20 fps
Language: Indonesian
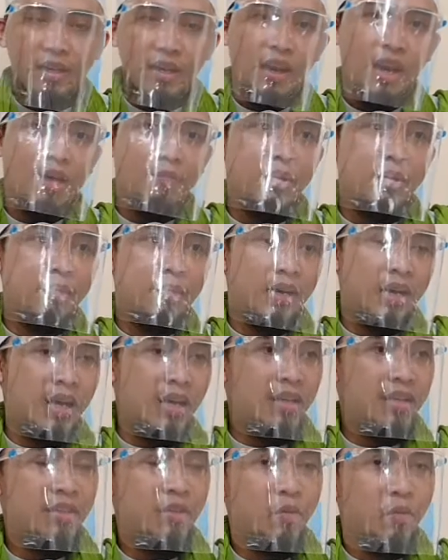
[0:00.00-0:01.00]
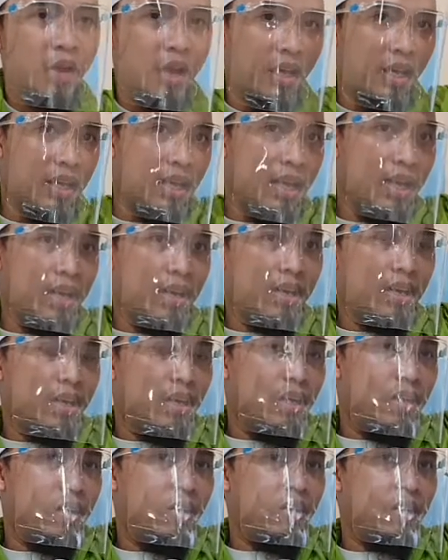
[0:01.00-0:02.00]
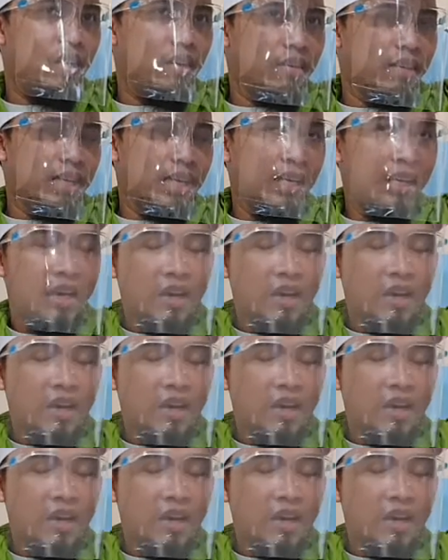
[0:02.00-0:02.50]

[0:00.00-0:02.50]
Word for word: Nabi pernah dicium kakinya oleh orang